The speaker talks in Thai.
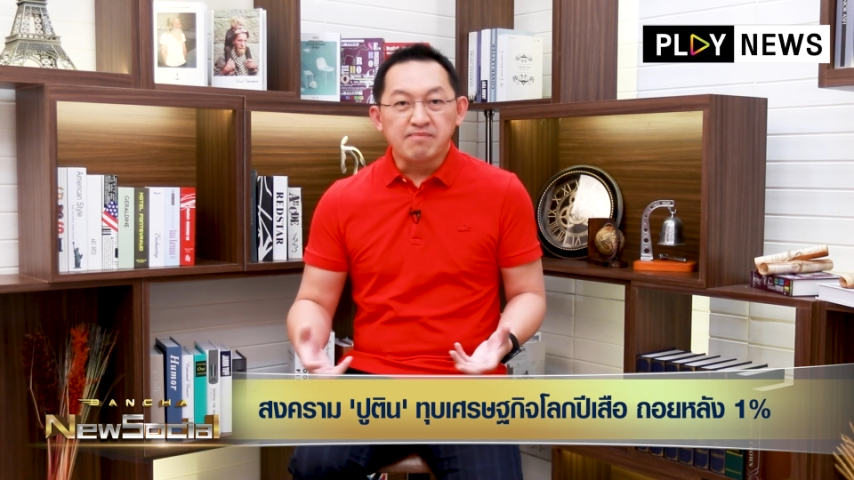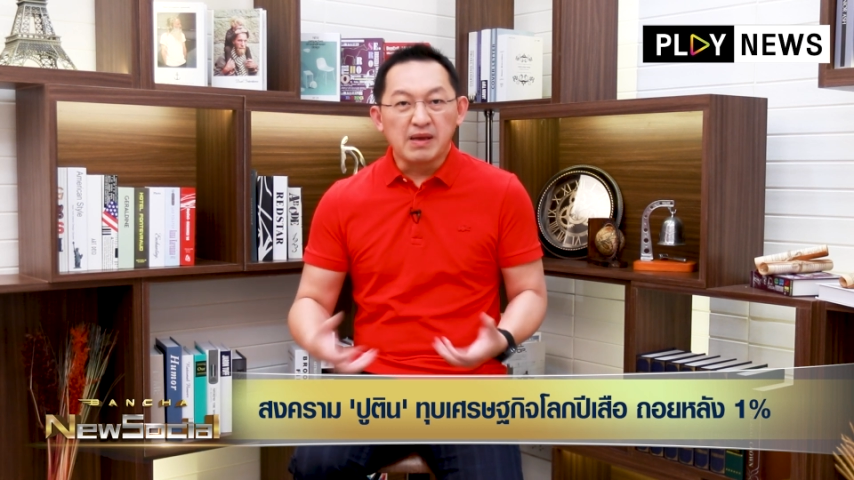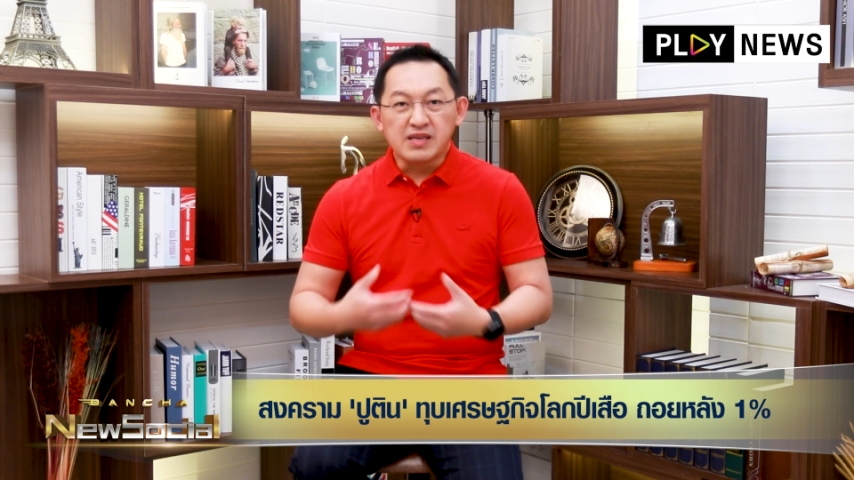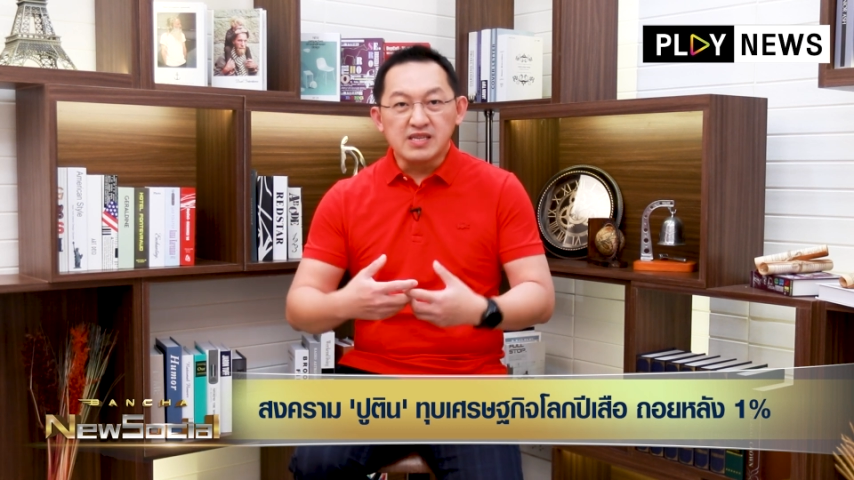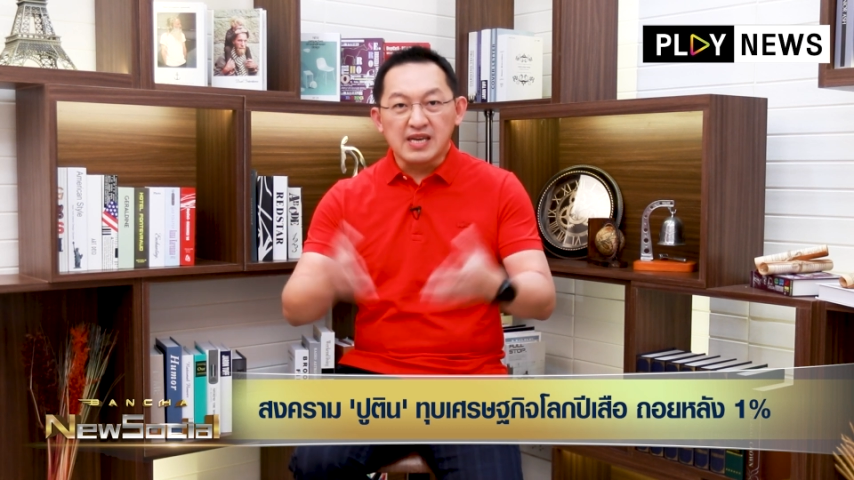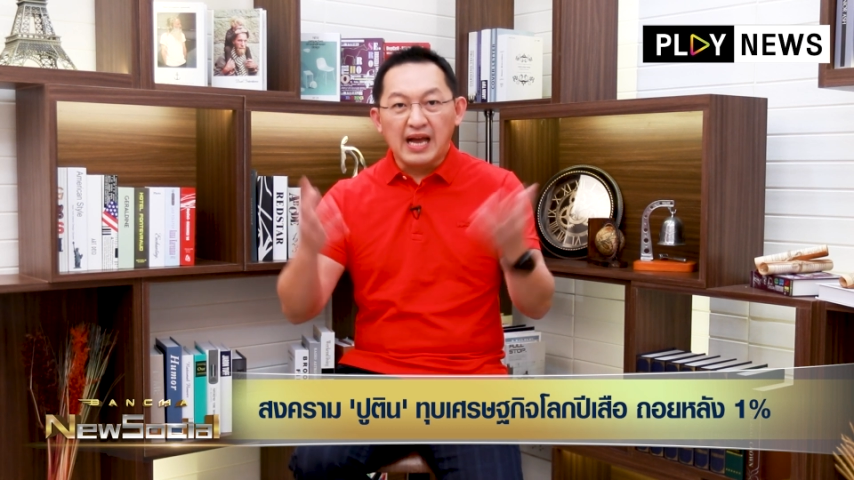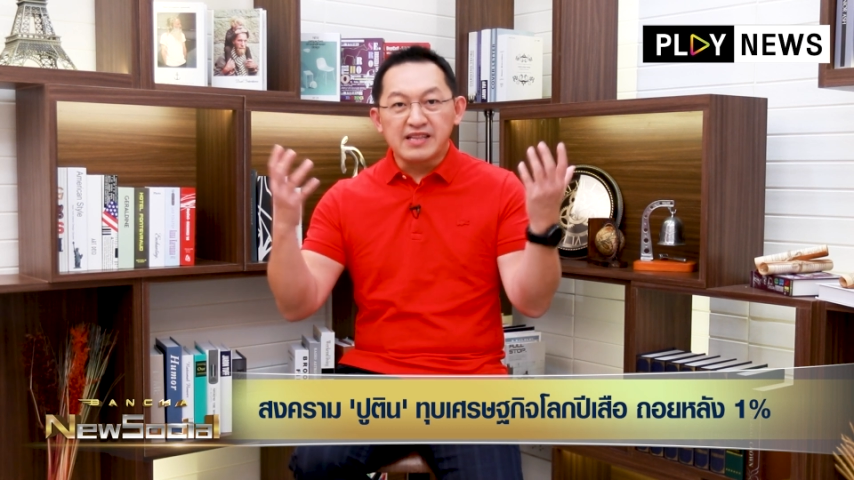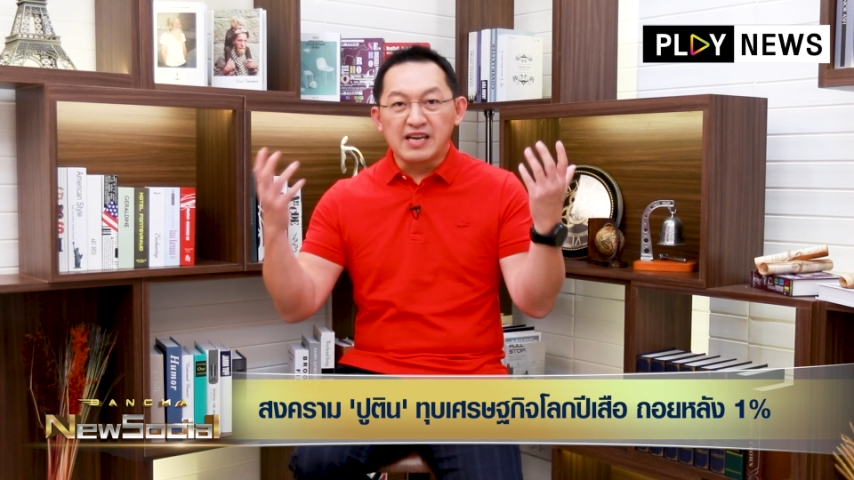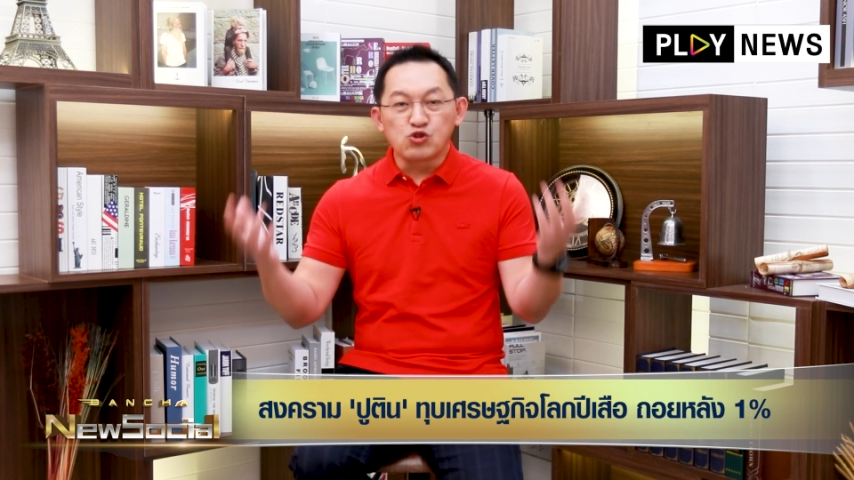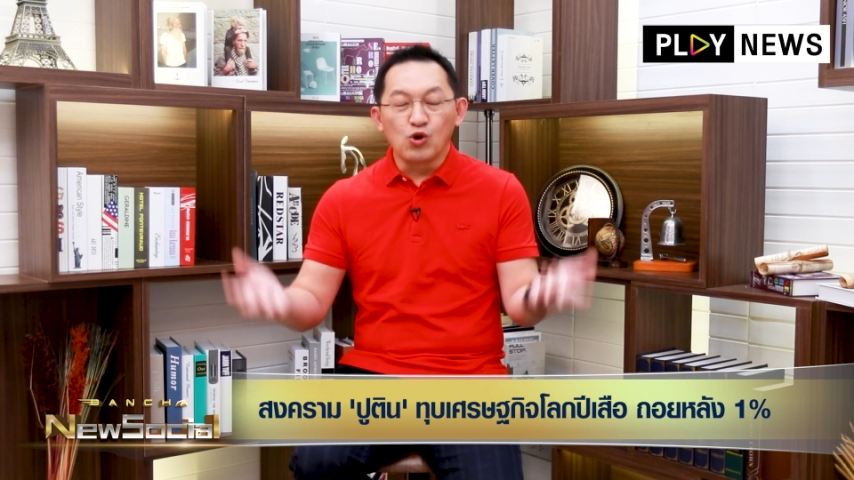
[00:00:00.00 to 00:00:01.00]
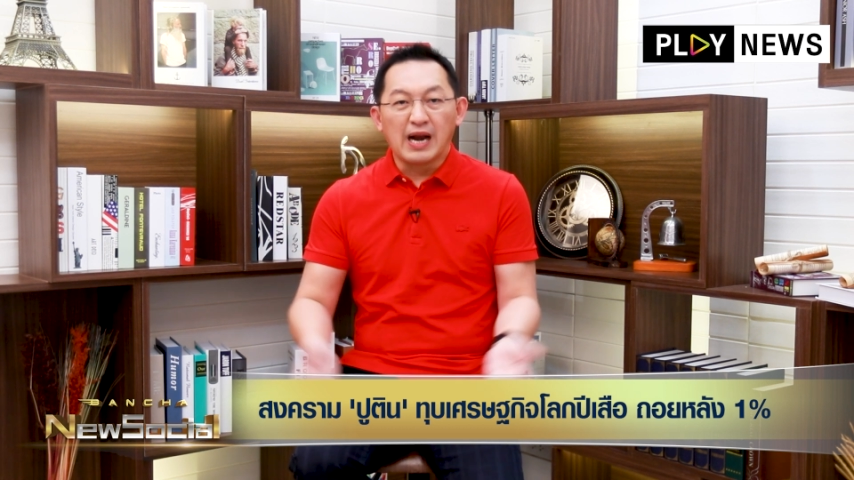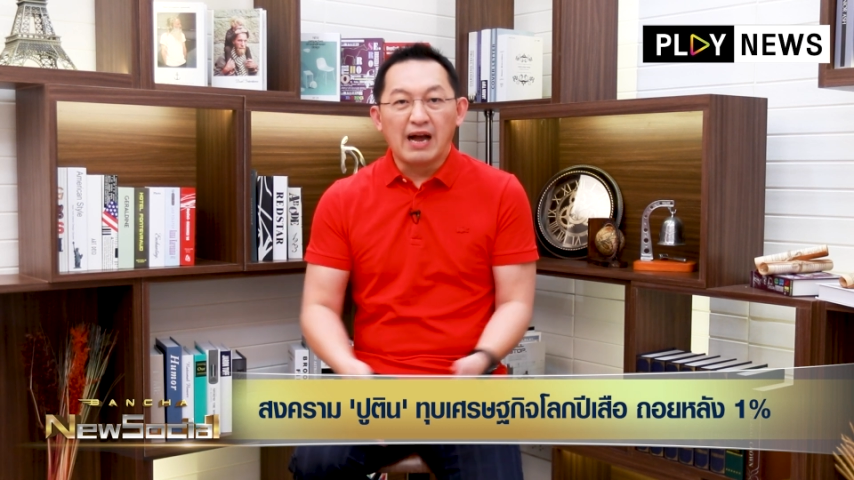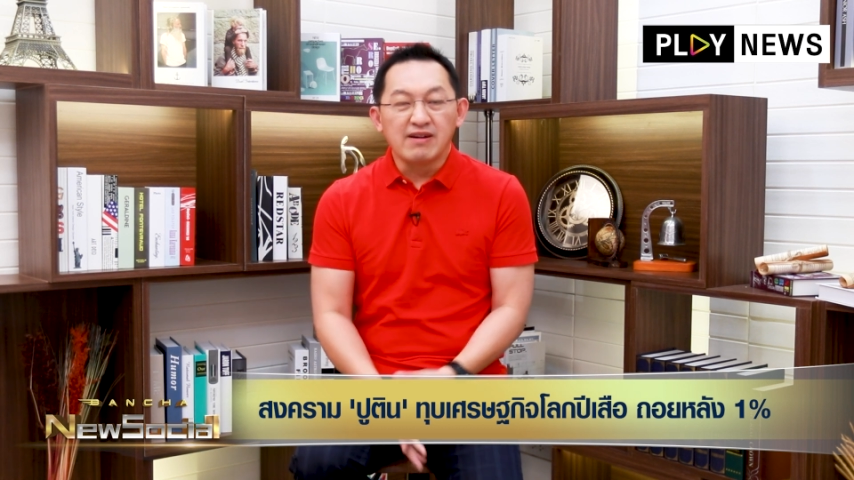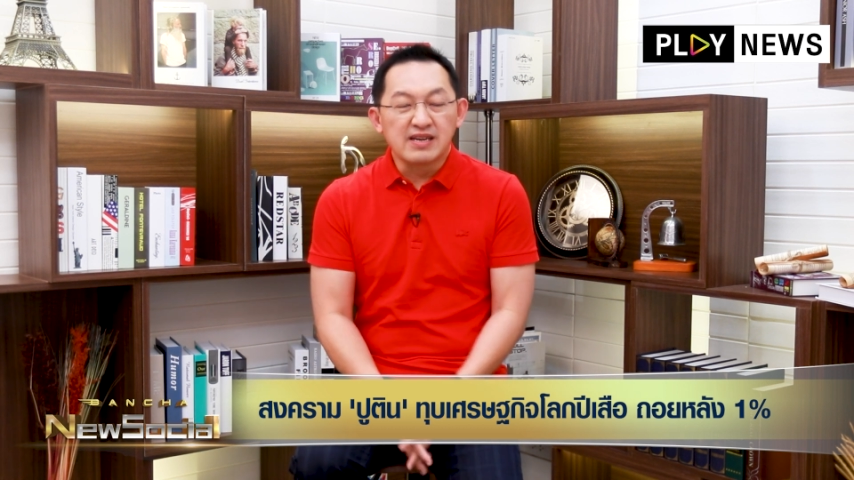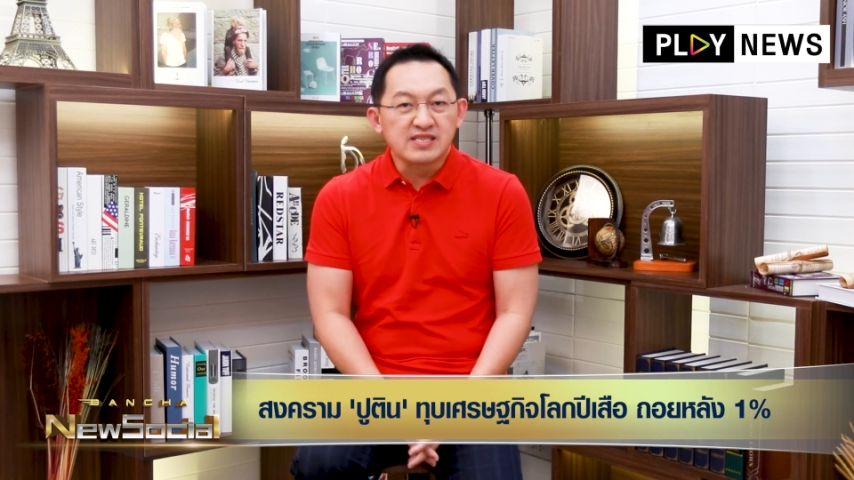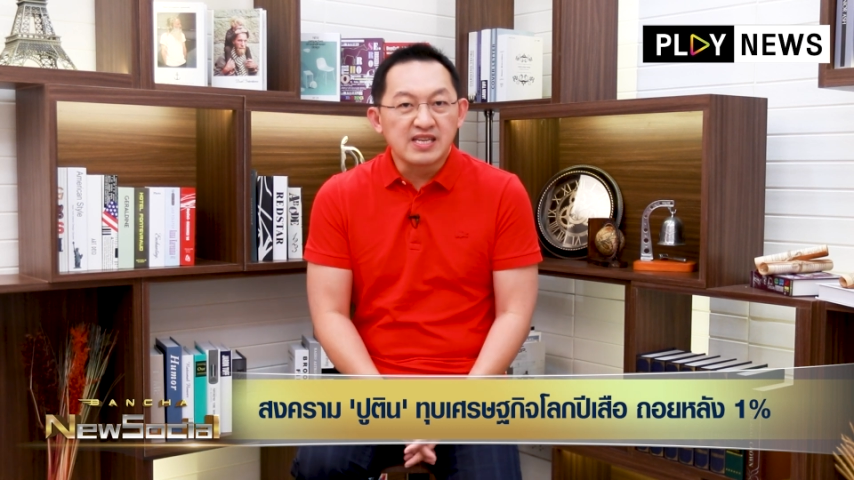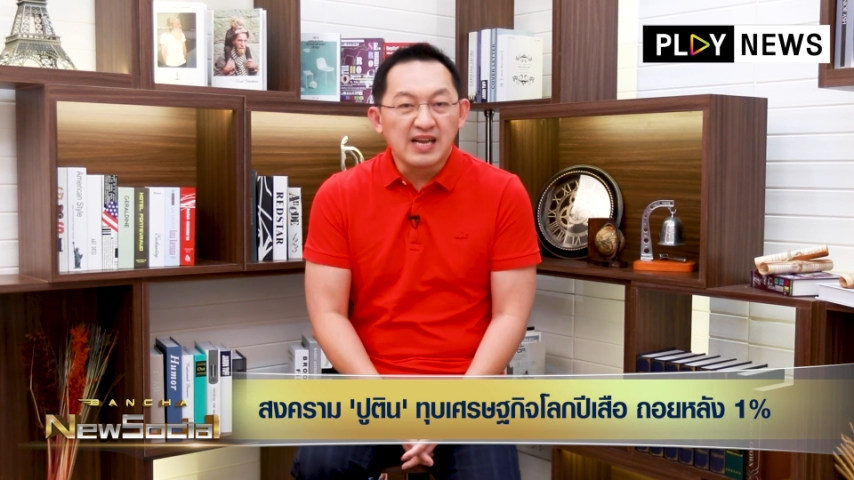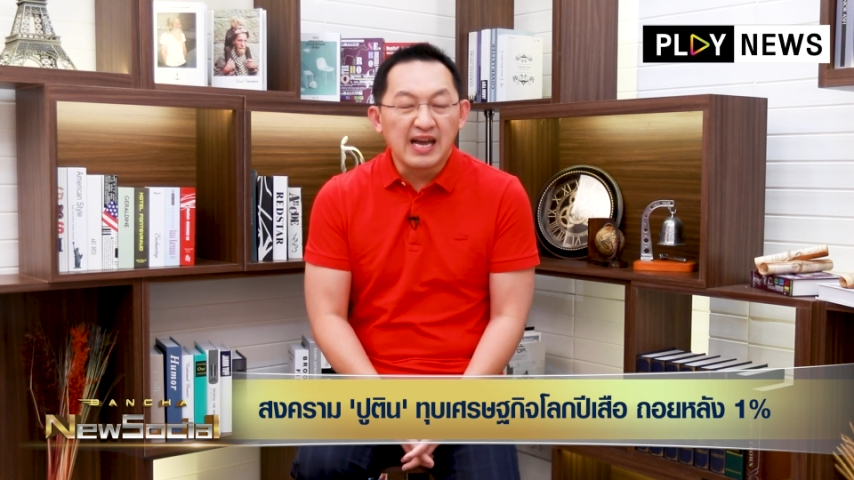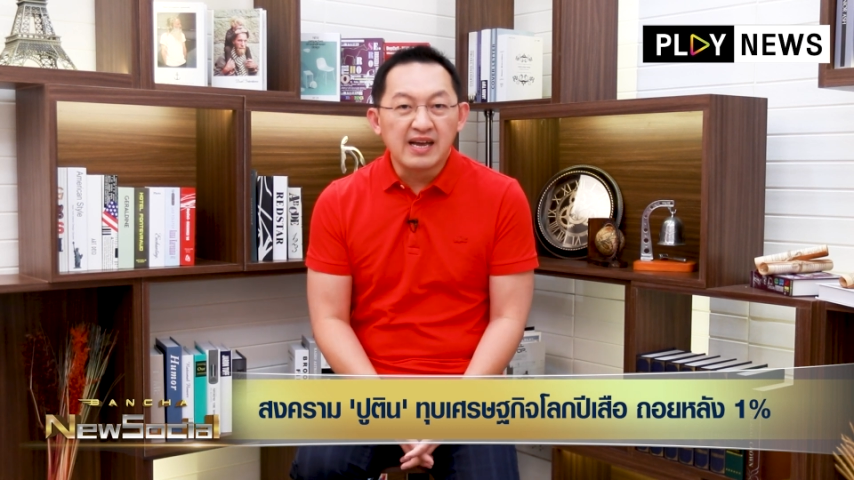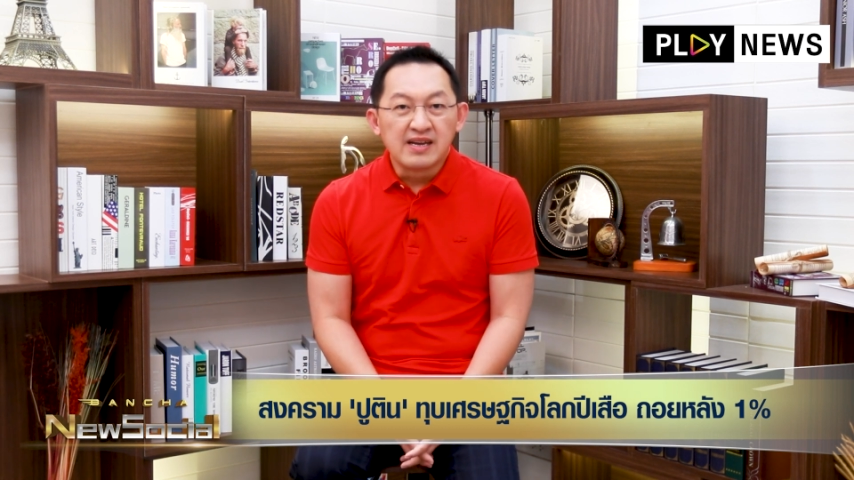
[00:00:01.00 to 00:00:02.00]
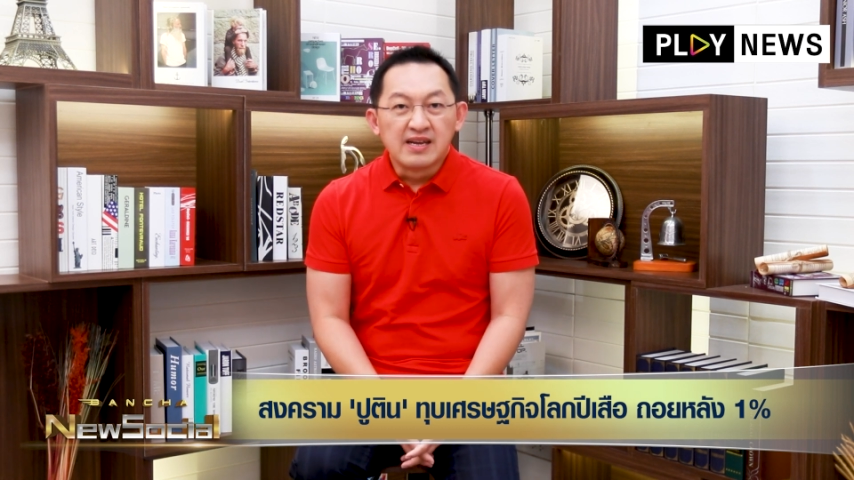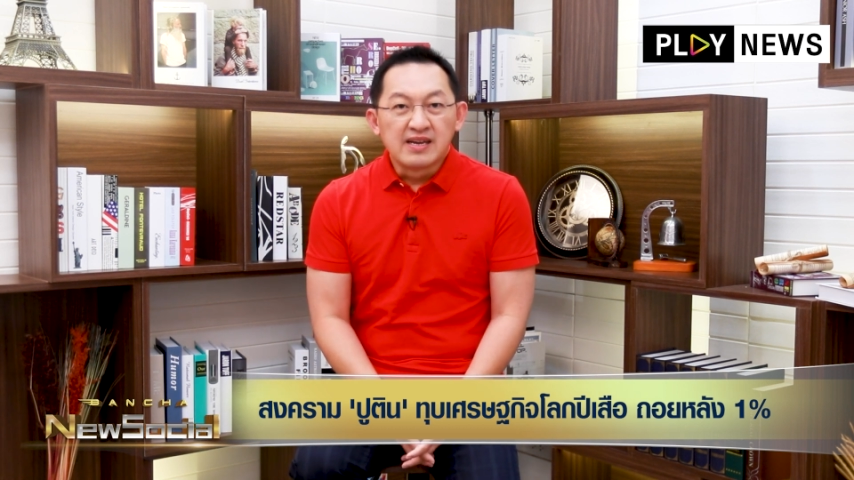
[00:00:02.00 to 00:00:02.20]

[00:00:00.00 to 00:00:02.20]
ปิดกิจการอย่างชั่วคราวกันทั้งสิ้นนะฮะ